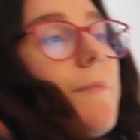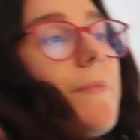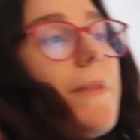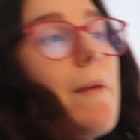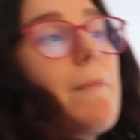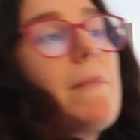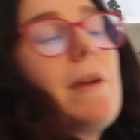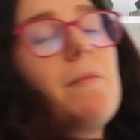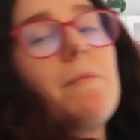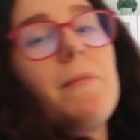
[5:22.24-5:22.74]

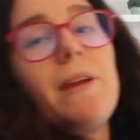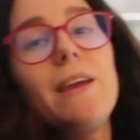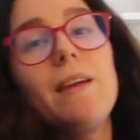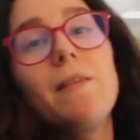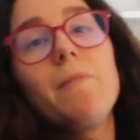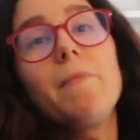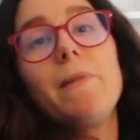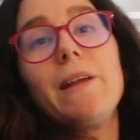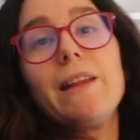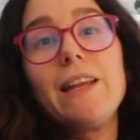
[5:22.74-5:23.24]
También
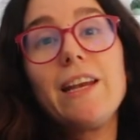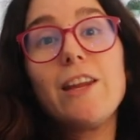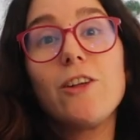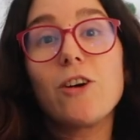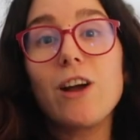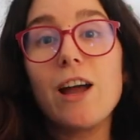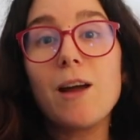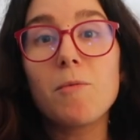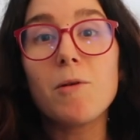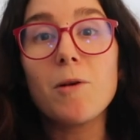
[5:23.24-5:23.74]
me, he
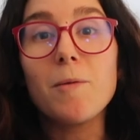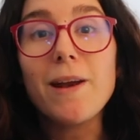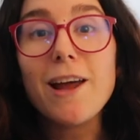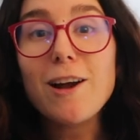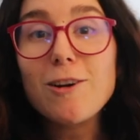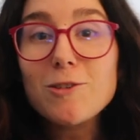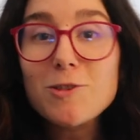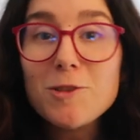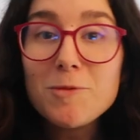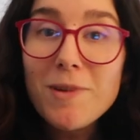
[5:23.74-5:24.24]
tenido que volver a
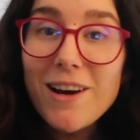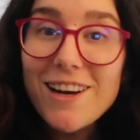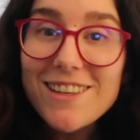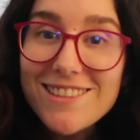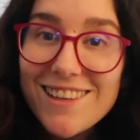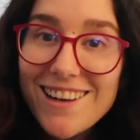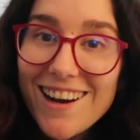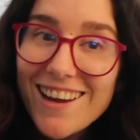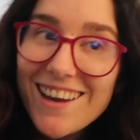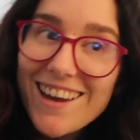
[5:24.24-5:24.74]
acostumbrar a
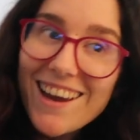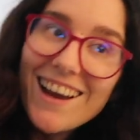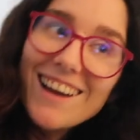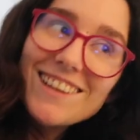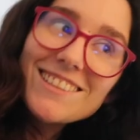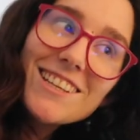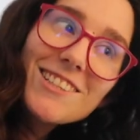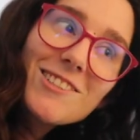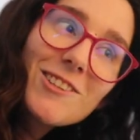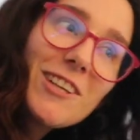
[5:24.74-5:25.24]
estar aquí en
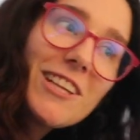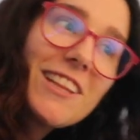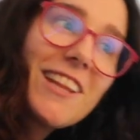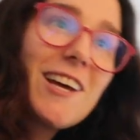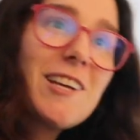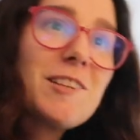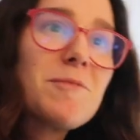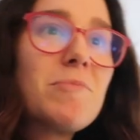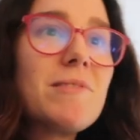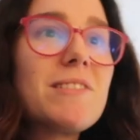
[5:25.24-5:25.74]
casa
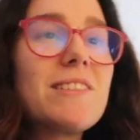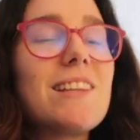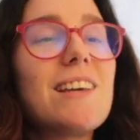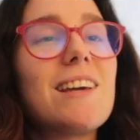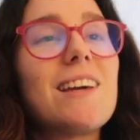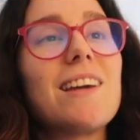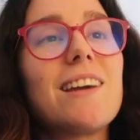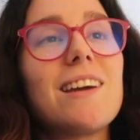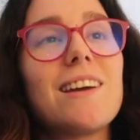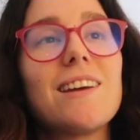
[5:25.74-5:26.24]
solita después
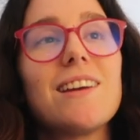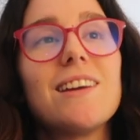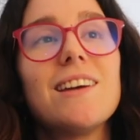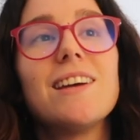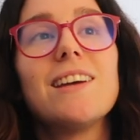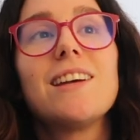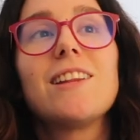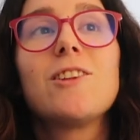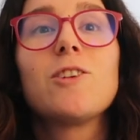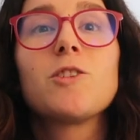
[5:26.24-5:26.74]
de
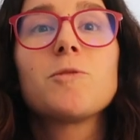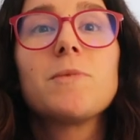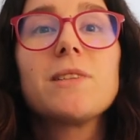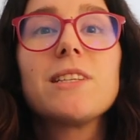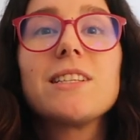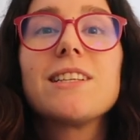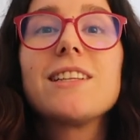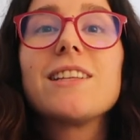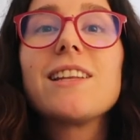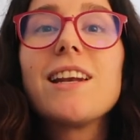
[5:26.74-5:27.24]
dos
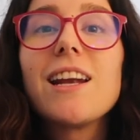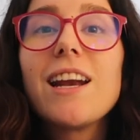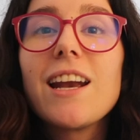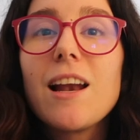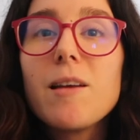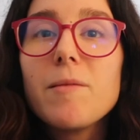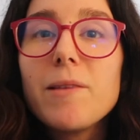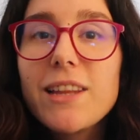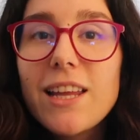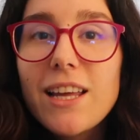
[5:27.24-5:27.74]
meses de tener a
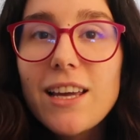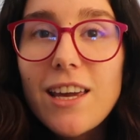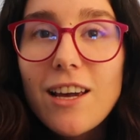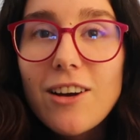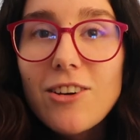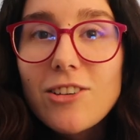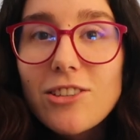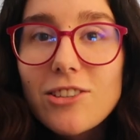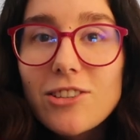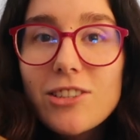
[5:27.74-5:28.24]
Albert aquí
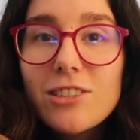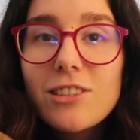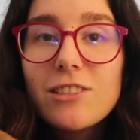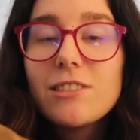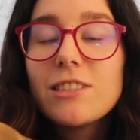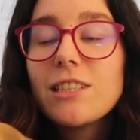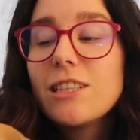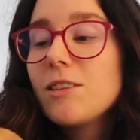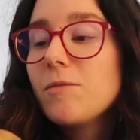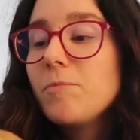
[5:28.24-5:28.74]
con
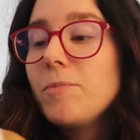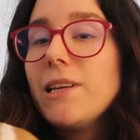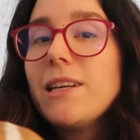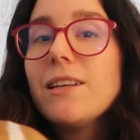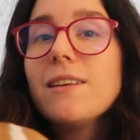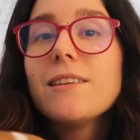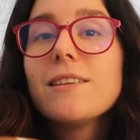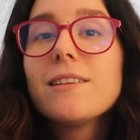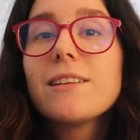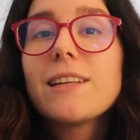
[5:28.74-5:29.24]
nosotros, ¿eh,
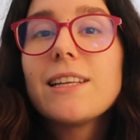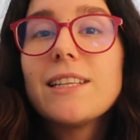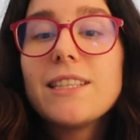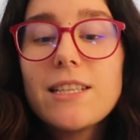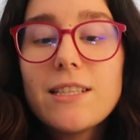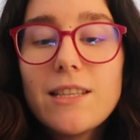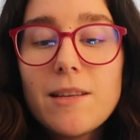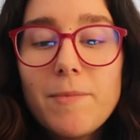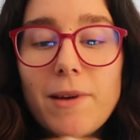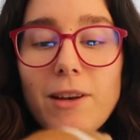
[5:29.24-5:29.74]
Topín?
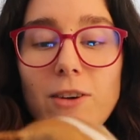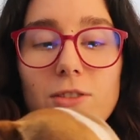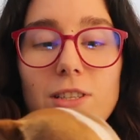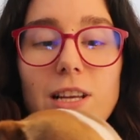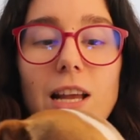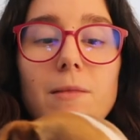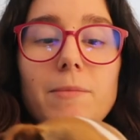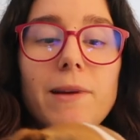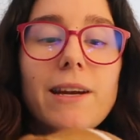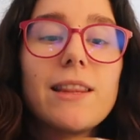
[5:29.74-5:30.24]
¿Echas de menos
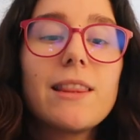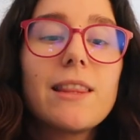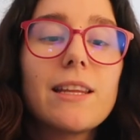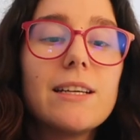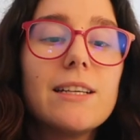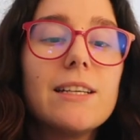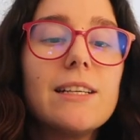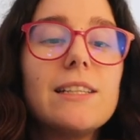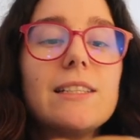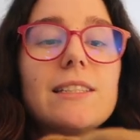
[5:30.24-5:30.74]
a Albert?
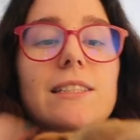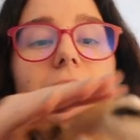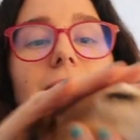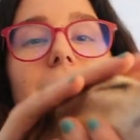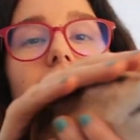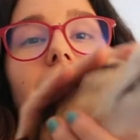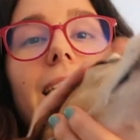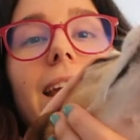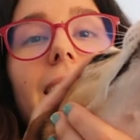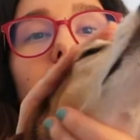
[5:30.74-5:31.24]

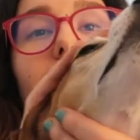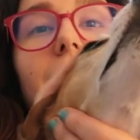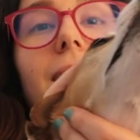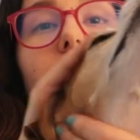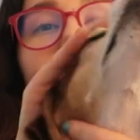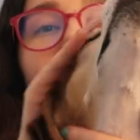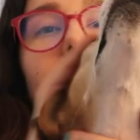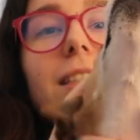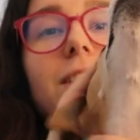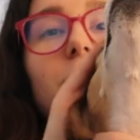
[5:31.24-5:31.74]
¿eh?
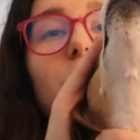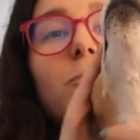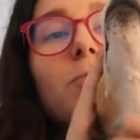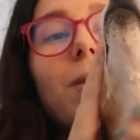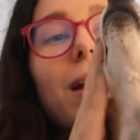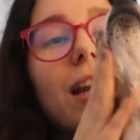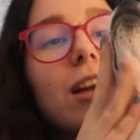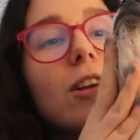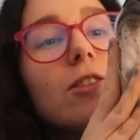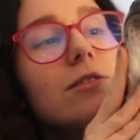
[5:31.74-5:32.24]
De
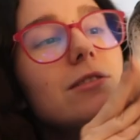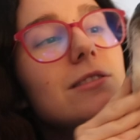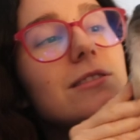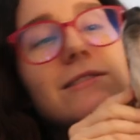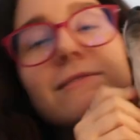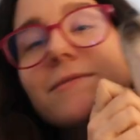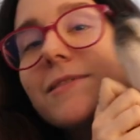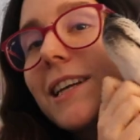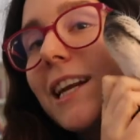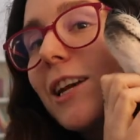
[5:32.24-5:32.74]
chuparlo,
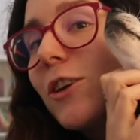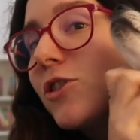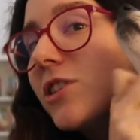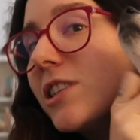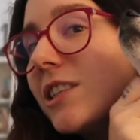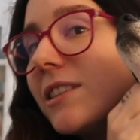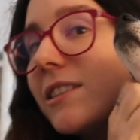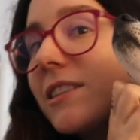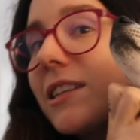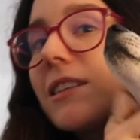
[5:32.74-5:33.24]
que lo
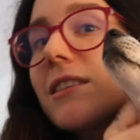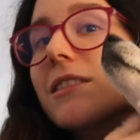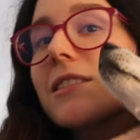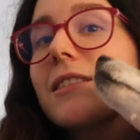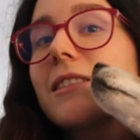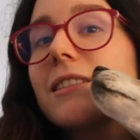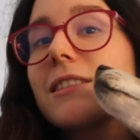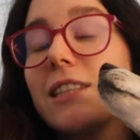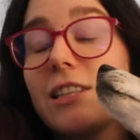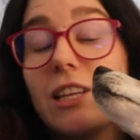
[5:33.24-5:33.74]

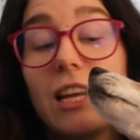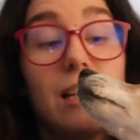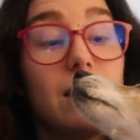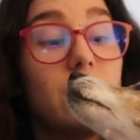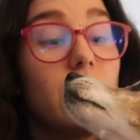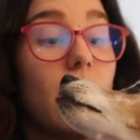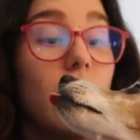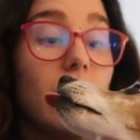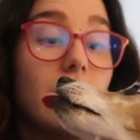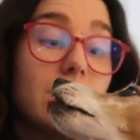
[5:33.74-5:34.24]
chinchas. Y
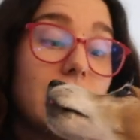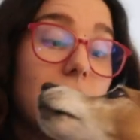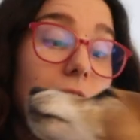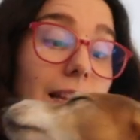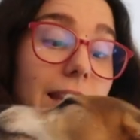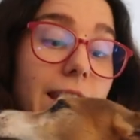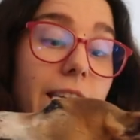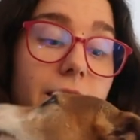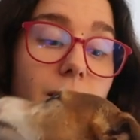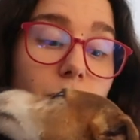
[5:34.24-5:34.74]
él no,
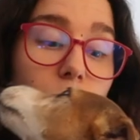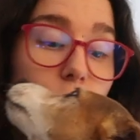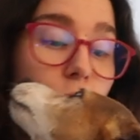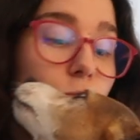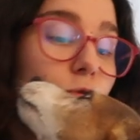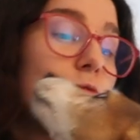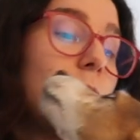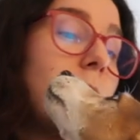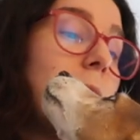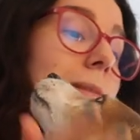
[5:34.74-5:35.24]
él te hace
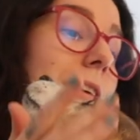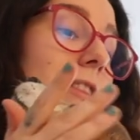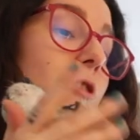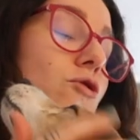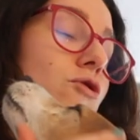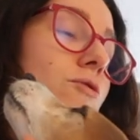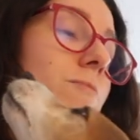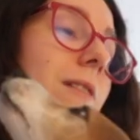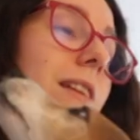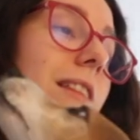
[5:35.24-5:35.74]
muchos
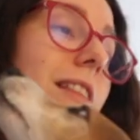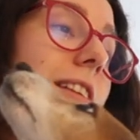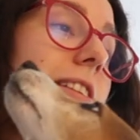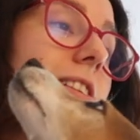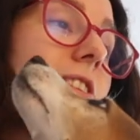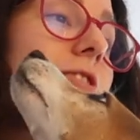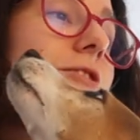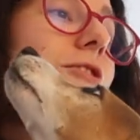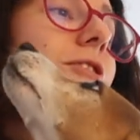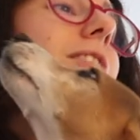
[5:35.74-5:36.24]
minutos ¿verdad,
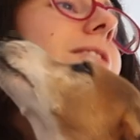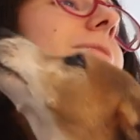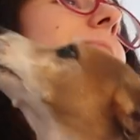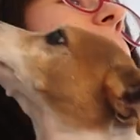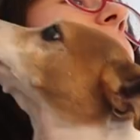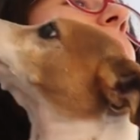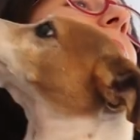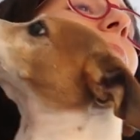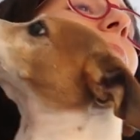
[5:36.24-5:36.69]
señora?